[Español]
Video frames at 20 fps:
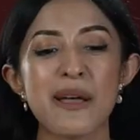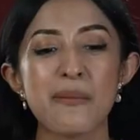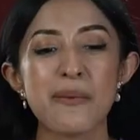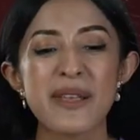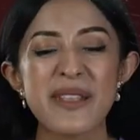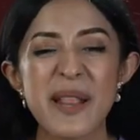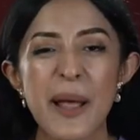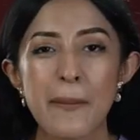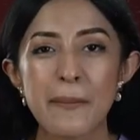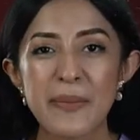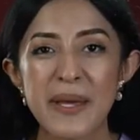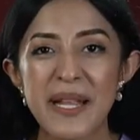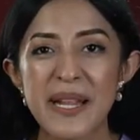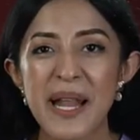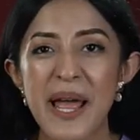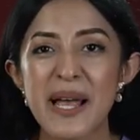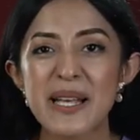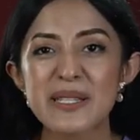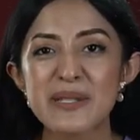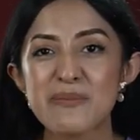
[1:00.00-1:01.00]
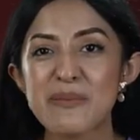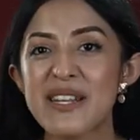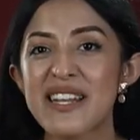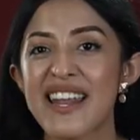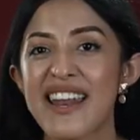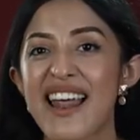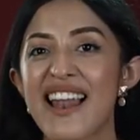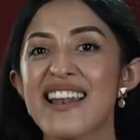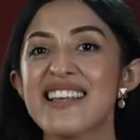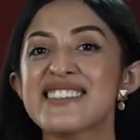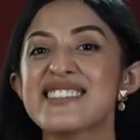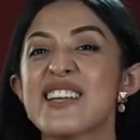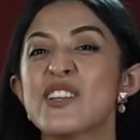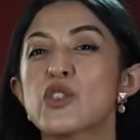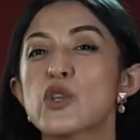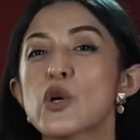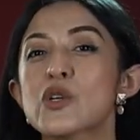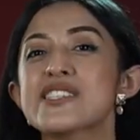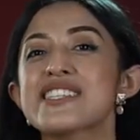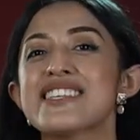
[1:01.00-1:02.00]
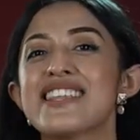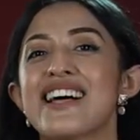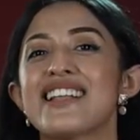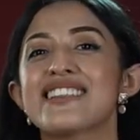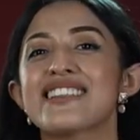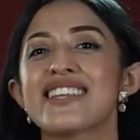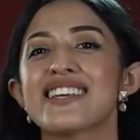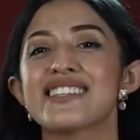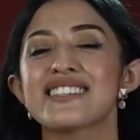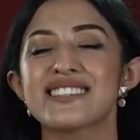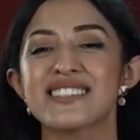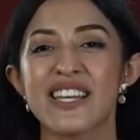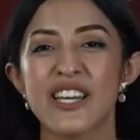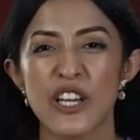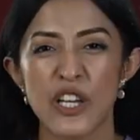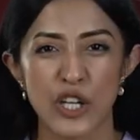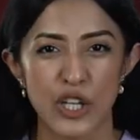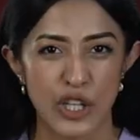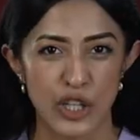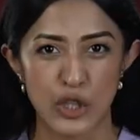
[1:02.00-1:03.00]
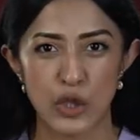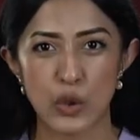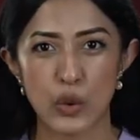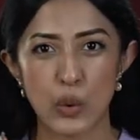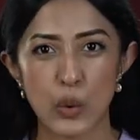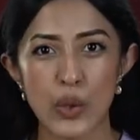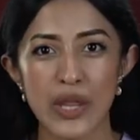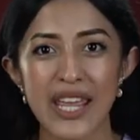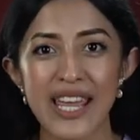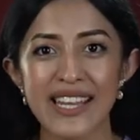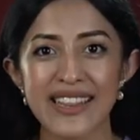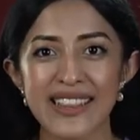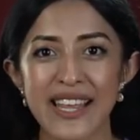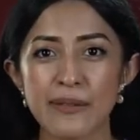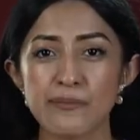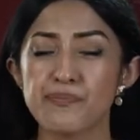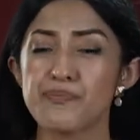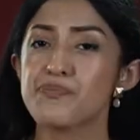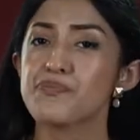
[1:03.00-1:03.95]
de vitaminas, minerales y antioxidantes dieta.